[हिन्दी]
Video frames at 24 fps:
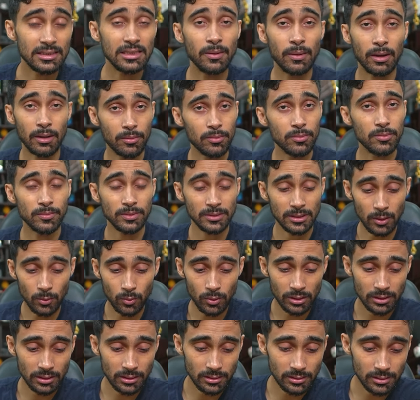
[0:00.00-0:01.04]
के बारे में मैं
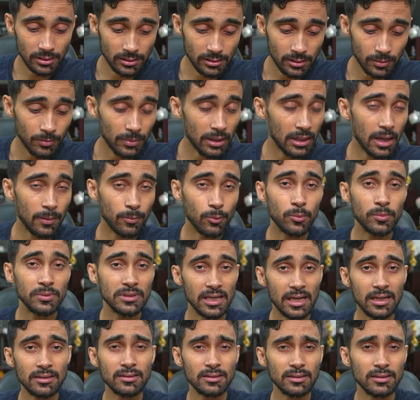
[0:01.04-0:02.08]
बताऊँगा कि इस सीज़न मैंने आपको
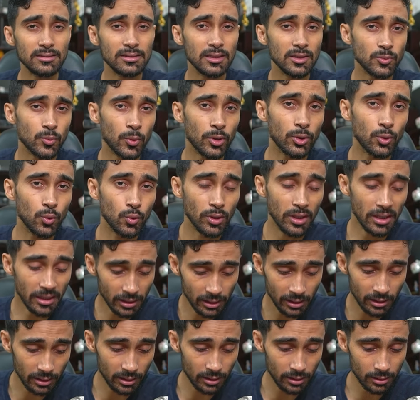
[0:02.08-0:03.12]
बताया था कि सिक्स पॉइंट टू
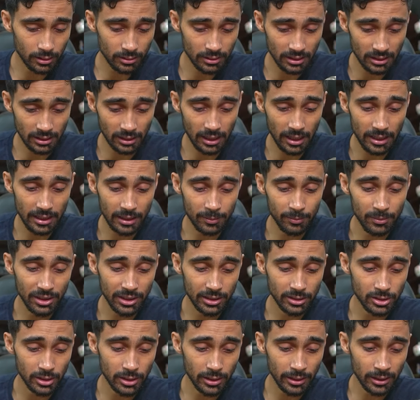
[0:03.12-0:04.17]
के का एम लेके
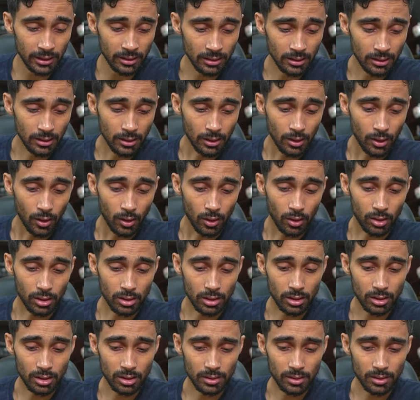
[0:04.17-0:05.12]
चल रहे हैं और